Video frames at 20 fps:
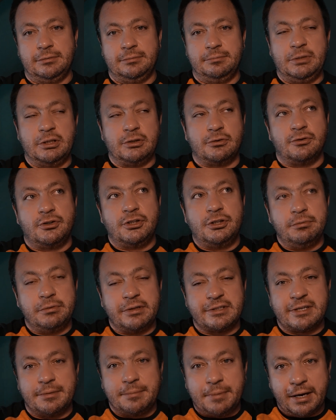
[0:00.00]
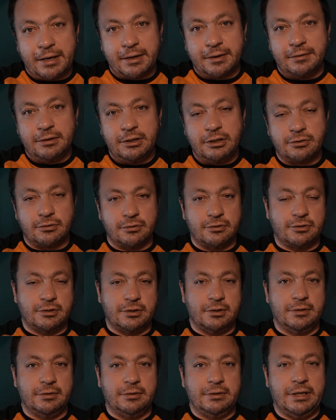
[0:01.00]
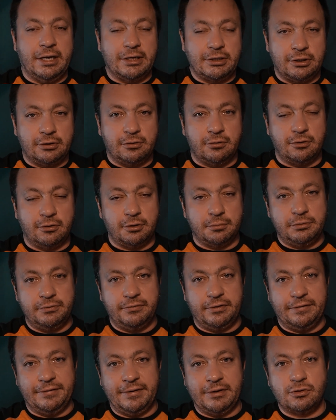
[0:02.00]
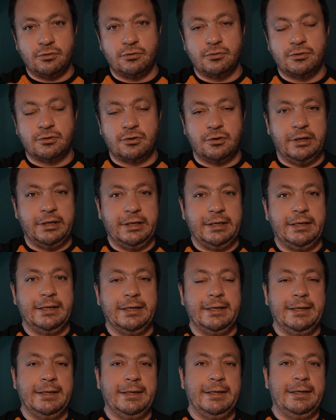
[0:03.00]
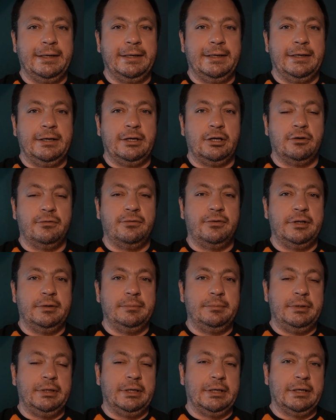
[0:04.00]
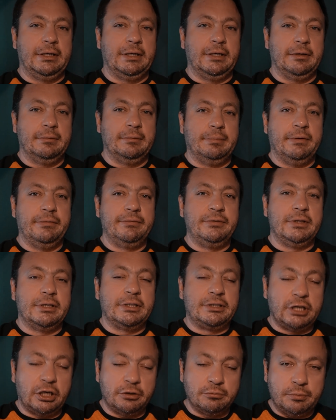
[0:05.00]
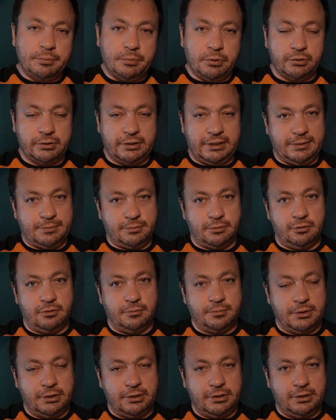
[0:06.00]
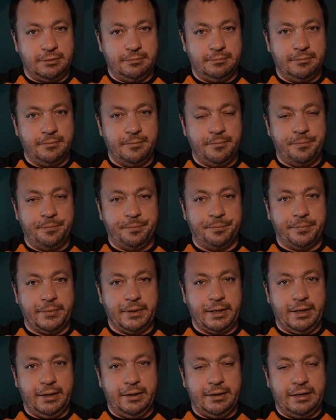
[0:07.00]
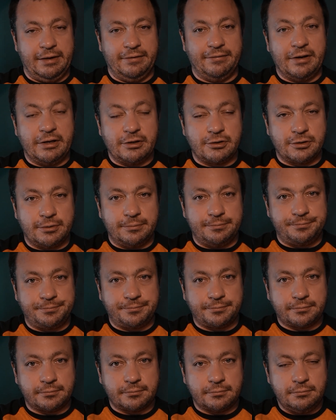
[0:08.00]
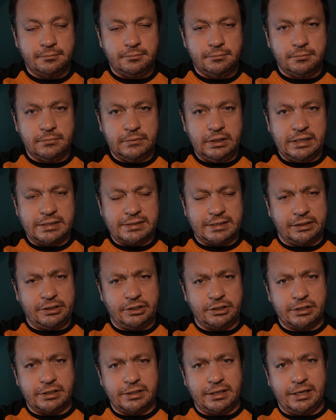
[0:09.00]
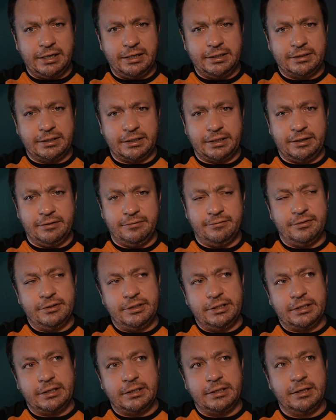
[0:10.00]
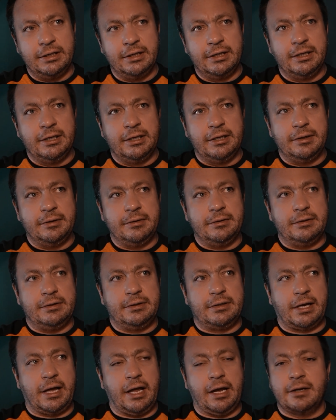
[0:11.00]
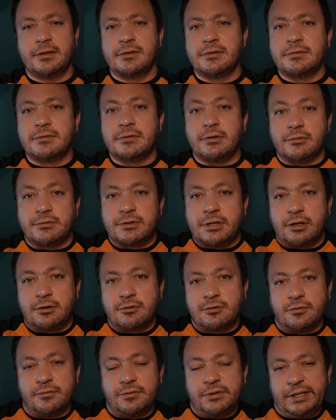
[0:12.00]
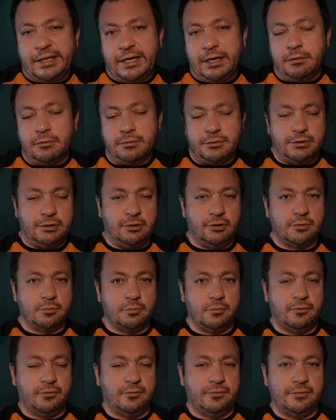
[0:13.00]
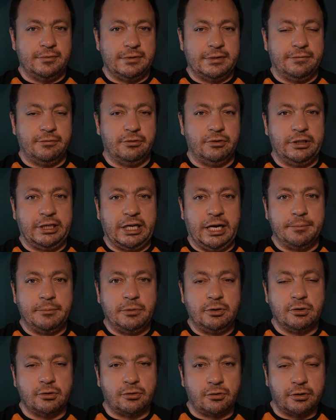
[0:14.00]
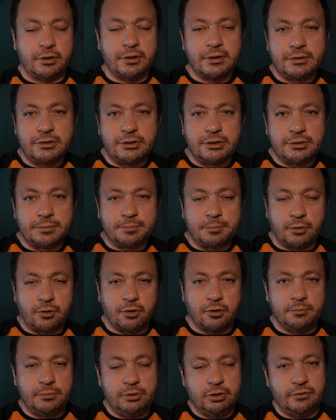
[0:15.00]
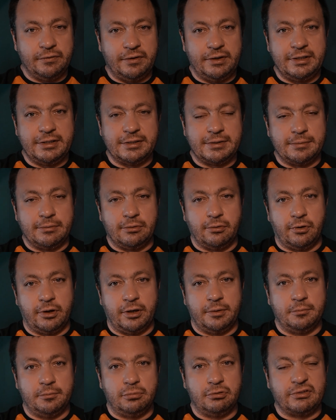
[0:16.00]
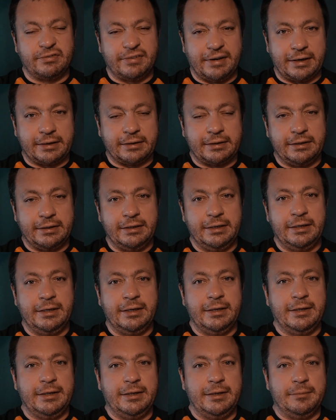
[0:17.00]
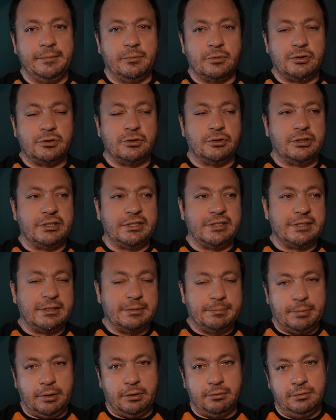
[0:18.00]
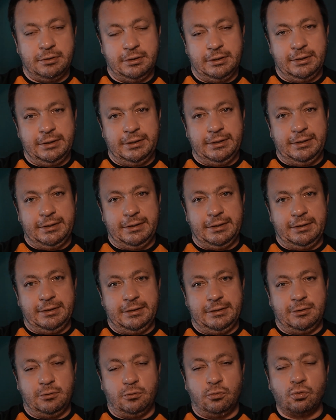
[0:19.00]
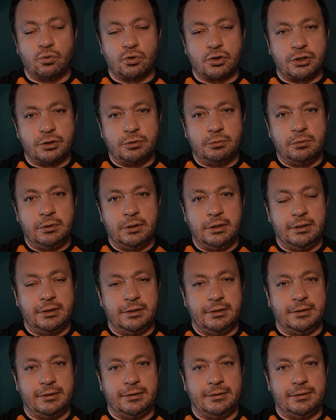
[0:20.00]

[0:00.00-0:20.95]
mierząc siły na zamiary, licząc, że da się to odrobić w rewanżu. Z kolei Rof Rybnik pewnie chciałby piątkę z przodu przed tym y, rewanżem za tydzień, ale taki wynik tak jak no, z tego, co wynikało z rozmów z zawodnikami, to trochę dziś pokombinowali z tym torem, był twardy, mocno się sypał, y, kurzył, y,